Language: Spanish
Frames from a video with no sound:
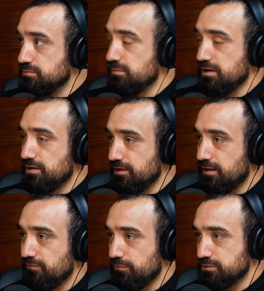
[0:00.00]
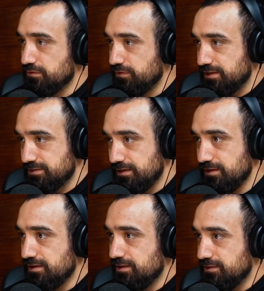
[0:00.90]
Bien, es la famosa
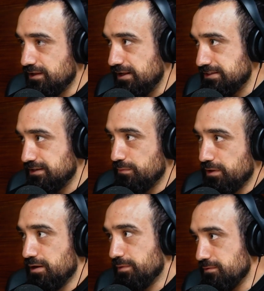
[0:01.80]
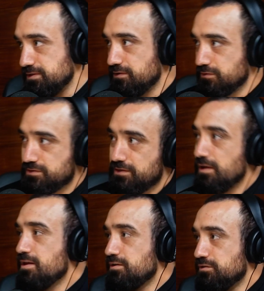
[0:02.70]
frase de Alice en el País de las Maravillas, ¿no? Si
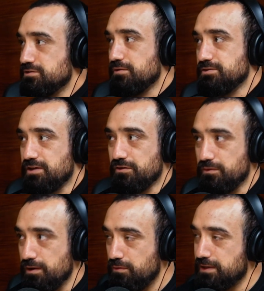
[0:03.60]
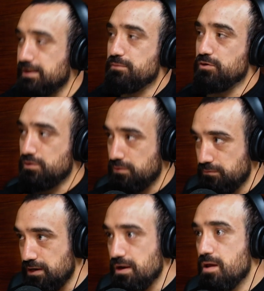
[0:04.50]
no sabes a dónde vas, cualquier camino te
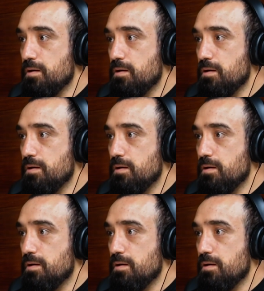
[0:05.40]
viene bien.